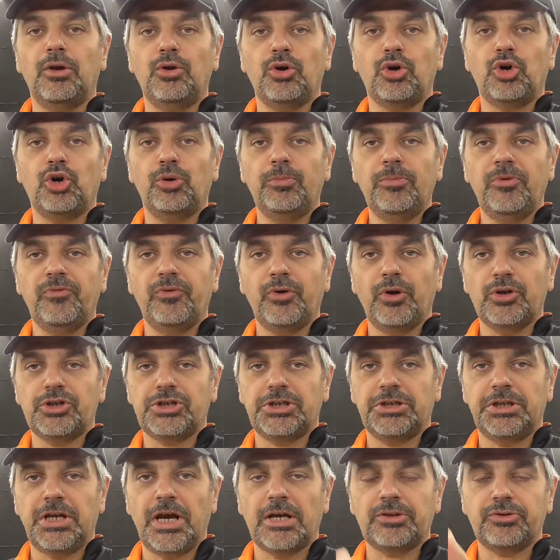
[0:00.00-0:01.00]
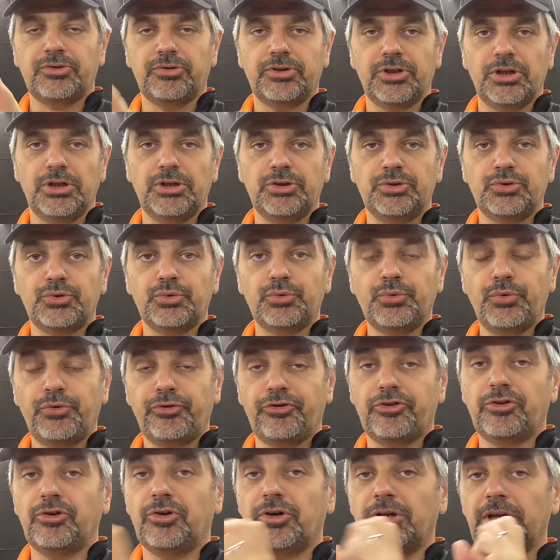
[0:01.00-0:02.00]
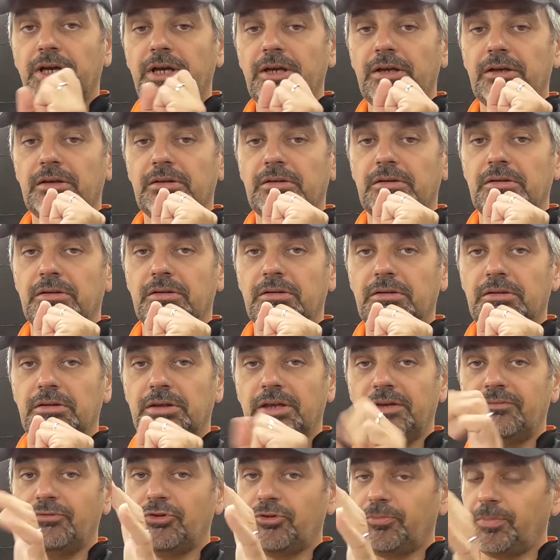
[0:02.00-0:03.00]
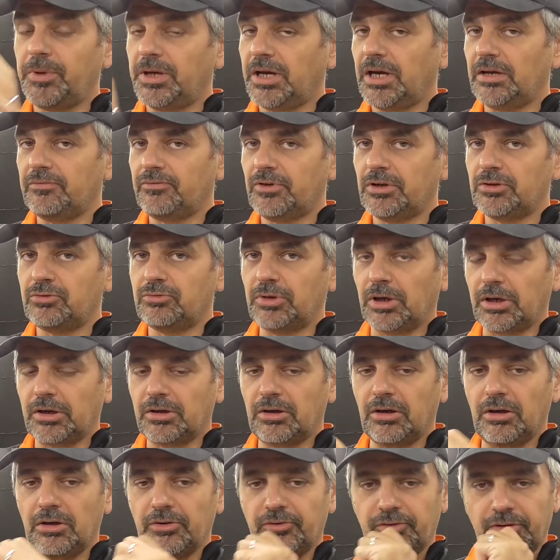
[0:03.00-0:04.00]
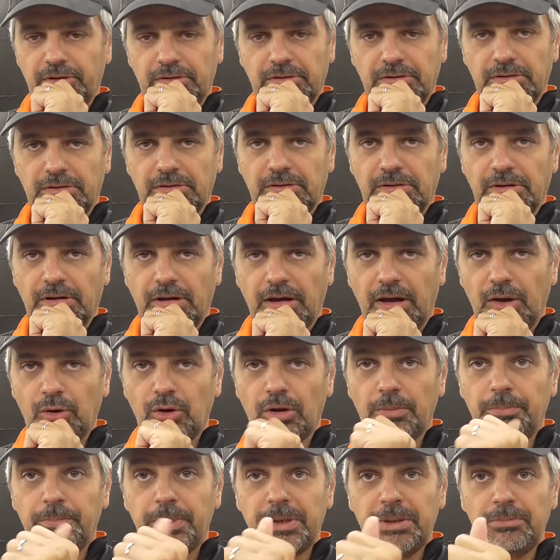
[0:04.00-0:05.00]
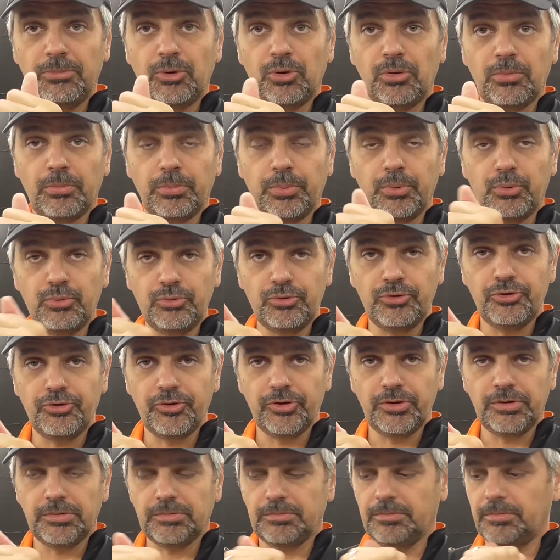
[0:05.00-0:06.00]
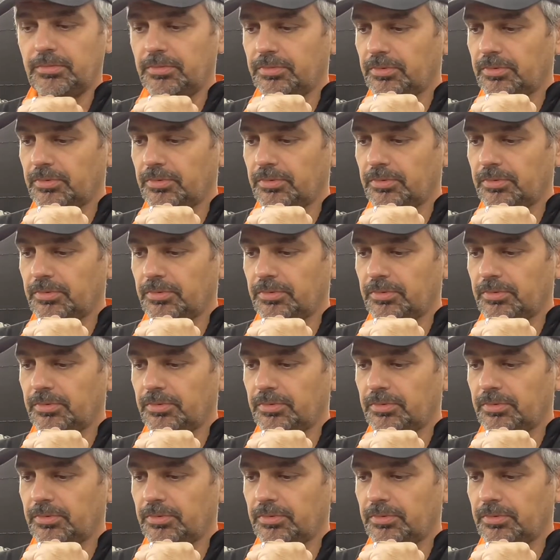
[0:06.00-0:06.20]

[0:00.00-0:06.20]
Allora, come vi ho accennato nell'introduzione, devo spiegarvi alcune cose. Allora, il primo punto